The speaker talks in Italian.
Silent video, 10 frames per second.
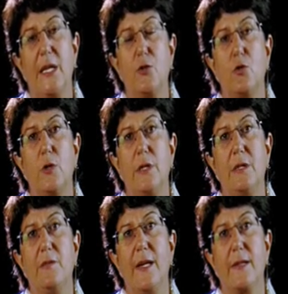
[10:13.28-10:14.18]
impegnato
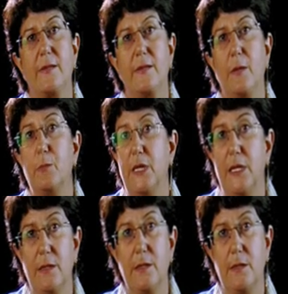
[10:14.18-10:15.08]
in diversi
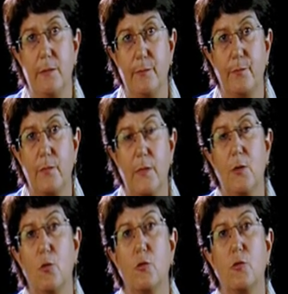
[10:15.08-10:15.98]
ambienti,
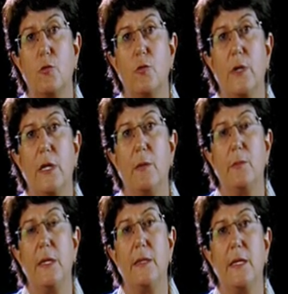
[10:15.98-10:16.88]
non solo
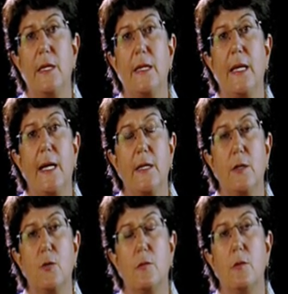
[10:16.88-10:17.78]
nell'ambiente
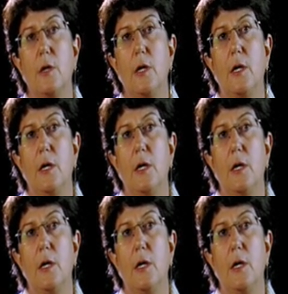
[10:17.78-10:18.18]
anarchico,